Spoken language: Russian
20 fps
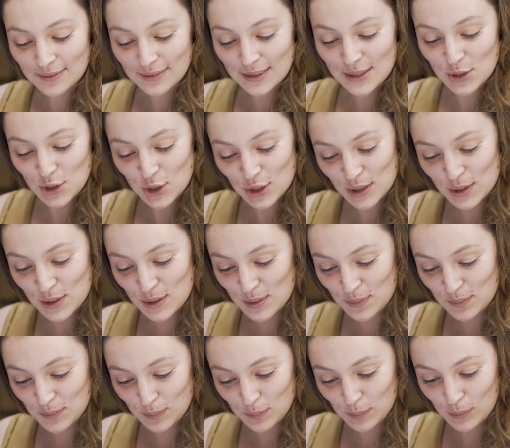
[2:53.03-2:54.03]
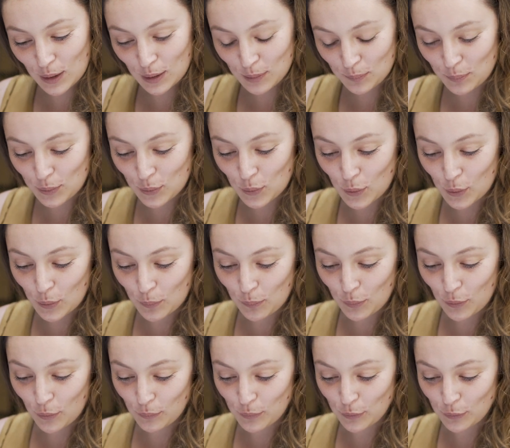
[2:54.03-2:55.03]
И сейчас как плохо
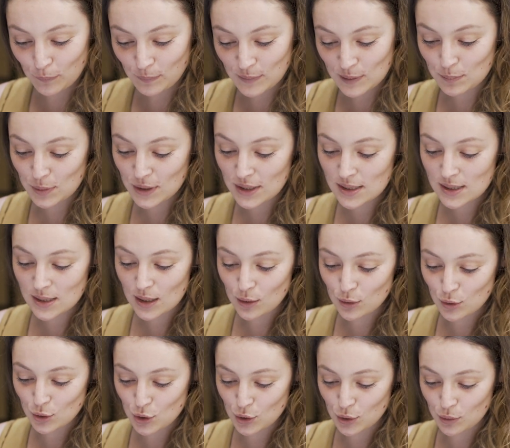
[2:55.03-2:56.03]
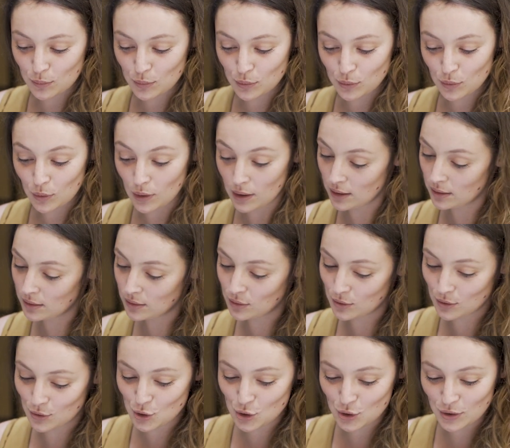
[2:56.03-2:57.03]
помню. Теперь осторожнее буду, это
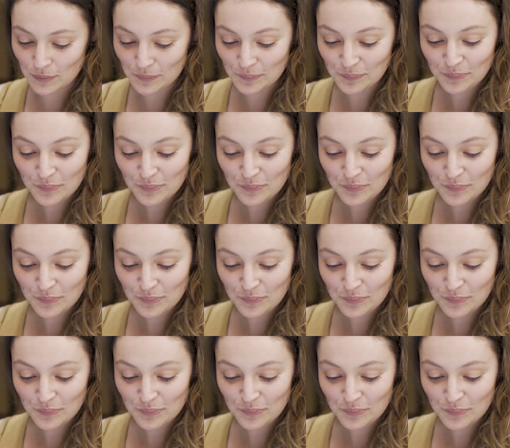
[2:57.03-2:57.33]
точно.